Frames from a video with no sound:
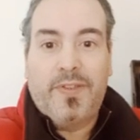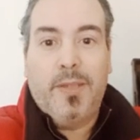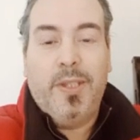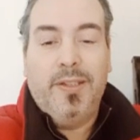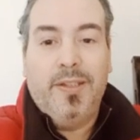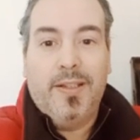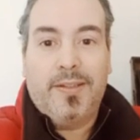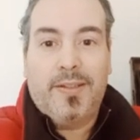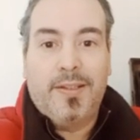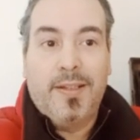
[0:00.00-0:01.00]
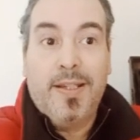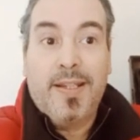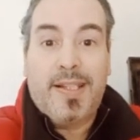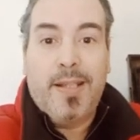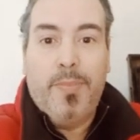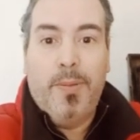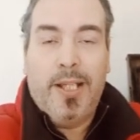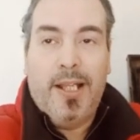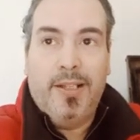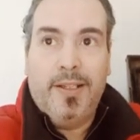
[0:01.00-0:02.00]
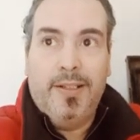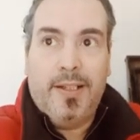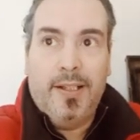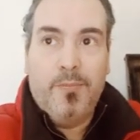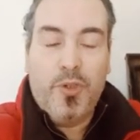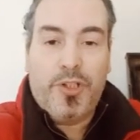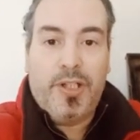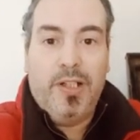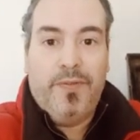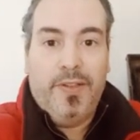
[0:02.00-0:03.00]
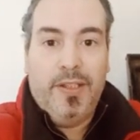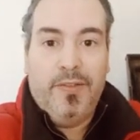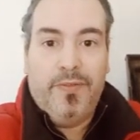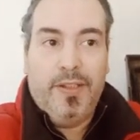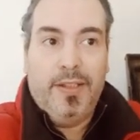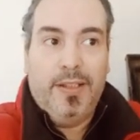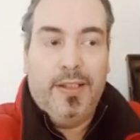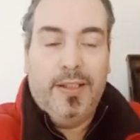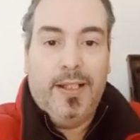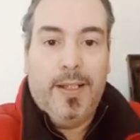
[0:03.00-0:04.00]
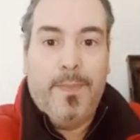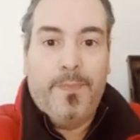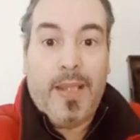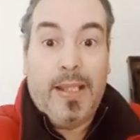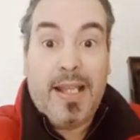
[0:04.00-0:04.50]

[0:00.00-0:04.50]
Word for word: الثمانينات سبب لها ذلك المشكل في في آه،